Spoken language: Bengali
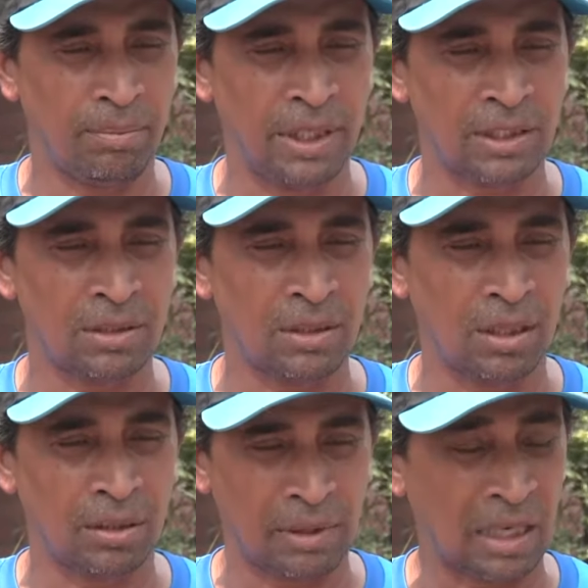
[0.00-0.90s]
নেক্সট
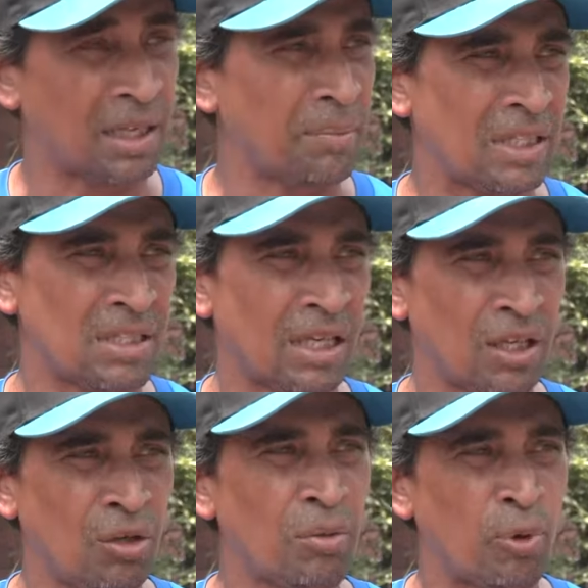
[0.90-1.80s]
কালকের ম্যাচ না
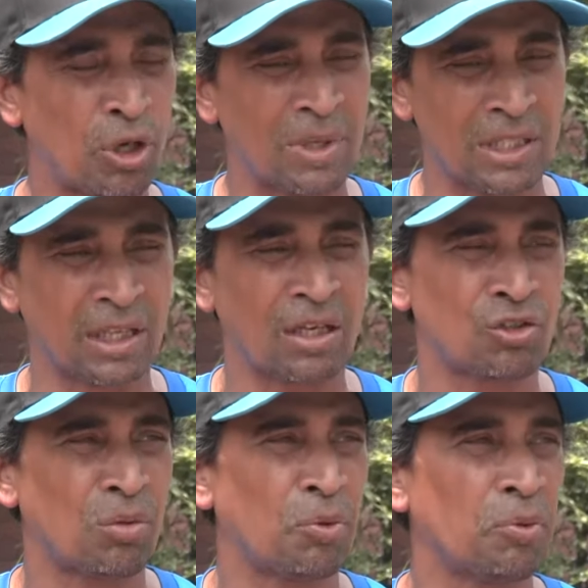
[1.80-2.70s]
খেললে পরের ম্যাচে
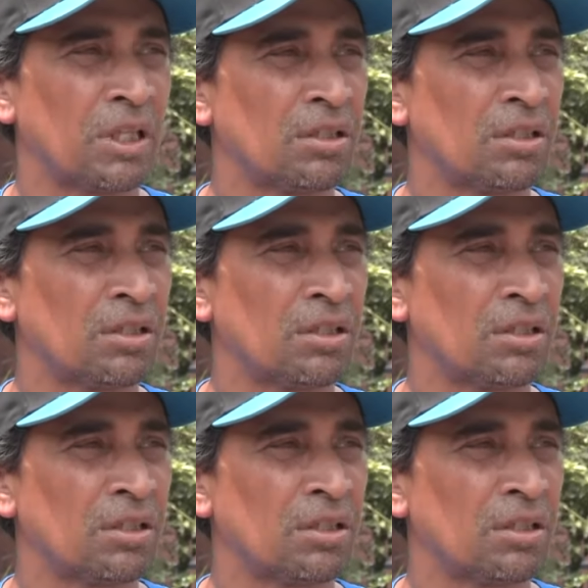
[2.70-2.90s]
খেলার সম্ভাবনা